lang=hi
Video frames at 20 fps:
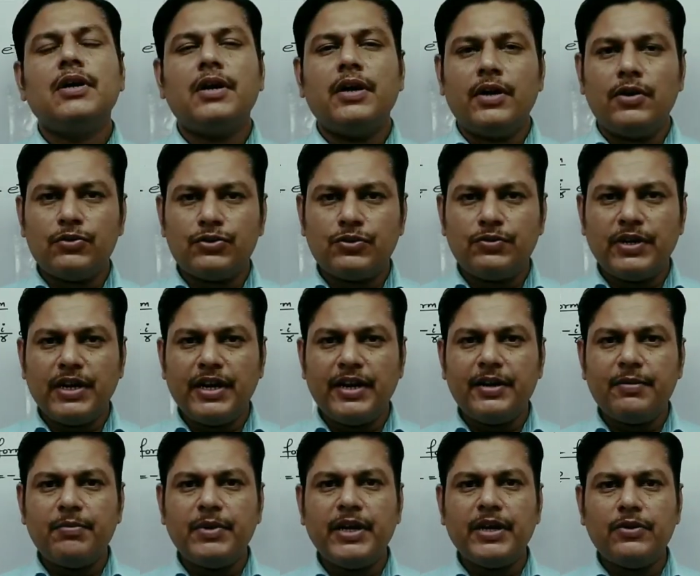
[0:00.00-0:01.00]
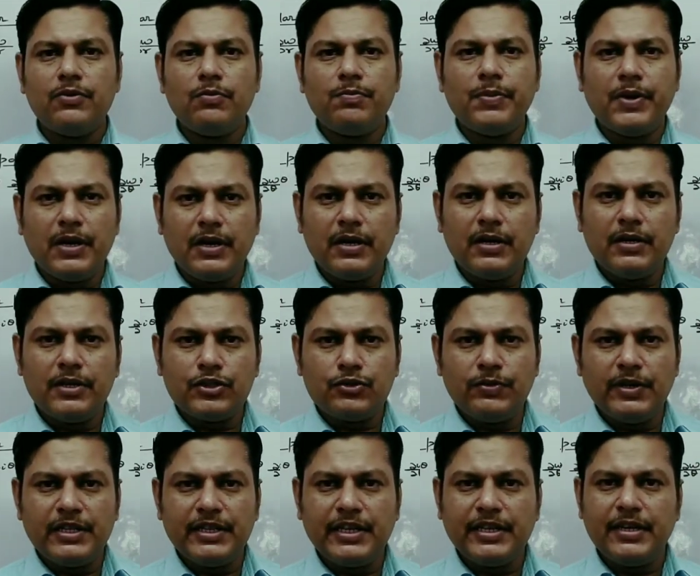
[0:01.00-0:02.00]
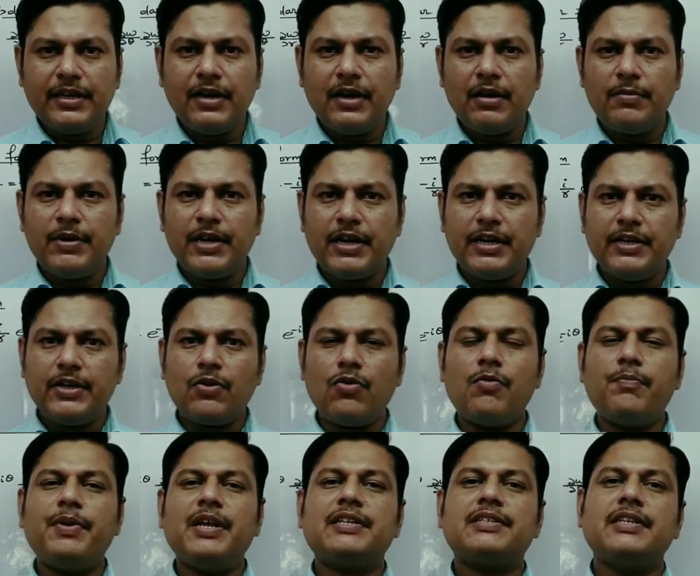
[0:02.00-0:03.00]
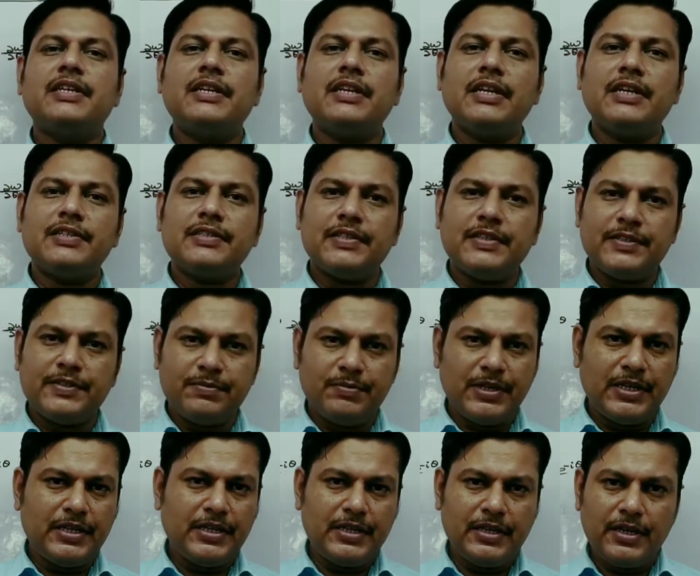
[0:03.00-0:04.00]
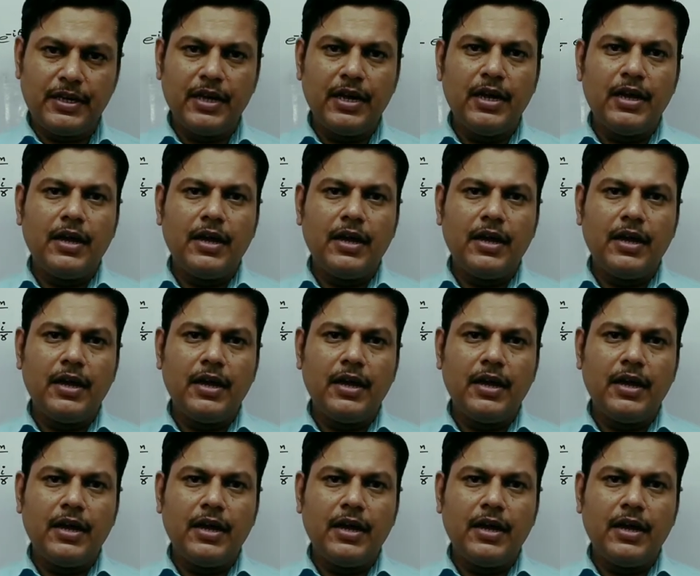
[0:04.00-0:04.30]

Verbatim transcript: हेलो स्टूडेंट मैं अनुपाल स्टूडेंट देखिएगा हमारा ये कॉम्प्लेक्स एनालिसिस में